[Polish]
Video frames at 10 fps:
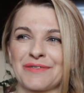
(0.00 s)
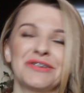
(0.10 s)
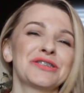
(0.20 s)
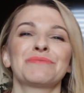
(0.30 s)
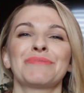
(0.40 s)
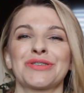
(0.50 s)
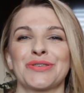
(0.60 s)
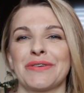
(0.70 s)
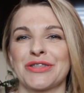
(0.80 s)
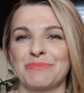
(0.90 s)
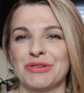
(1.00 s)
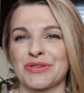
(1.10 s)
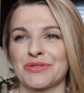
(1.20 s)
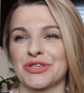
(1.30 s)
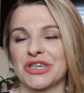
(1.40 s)
Kwiecień bardzo ładny
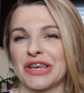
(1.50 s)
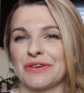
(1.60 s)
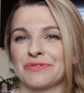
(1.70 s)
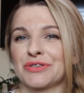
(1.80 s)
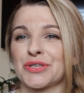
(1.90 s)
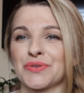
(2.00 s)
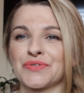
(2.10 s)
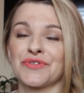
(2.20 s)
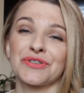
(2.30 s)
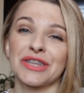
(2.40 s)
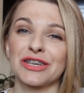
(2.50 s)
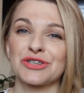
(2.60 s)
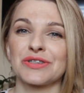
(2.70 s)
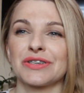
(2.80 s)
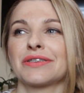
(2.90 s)
miesiąc, zielony,
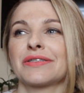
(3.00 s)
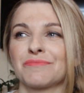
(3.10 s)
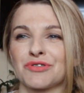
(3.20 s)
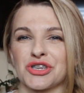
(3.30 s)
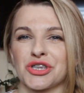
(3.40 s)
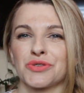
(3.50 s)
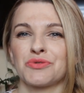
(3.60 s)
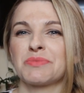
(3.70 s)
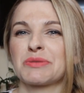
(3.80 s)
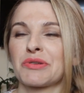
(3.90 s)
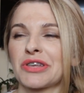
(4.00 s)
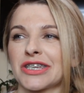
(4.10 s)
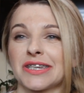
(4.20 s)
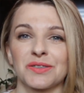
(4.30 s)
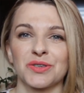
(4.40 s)
świąteczny, można się z ludźmi
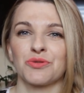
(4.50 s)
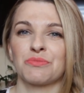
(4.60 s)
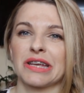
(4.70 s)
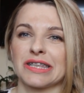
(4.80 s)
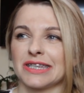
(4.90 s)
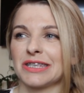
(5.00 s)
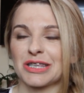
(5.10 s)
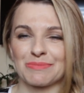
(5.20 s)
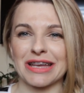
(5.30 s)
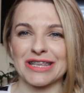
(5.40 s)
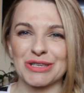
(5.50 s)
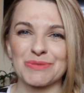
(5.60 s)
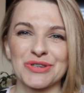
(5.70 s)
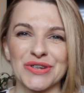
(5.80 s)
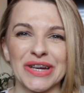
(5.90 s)
spotkać, kiecko ubrać i nie
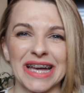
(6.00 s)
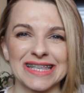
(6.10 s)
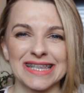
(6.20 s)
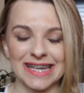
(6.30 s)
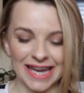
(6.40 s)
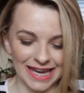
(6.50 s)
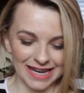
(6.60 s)
zmarznąć przy okazji.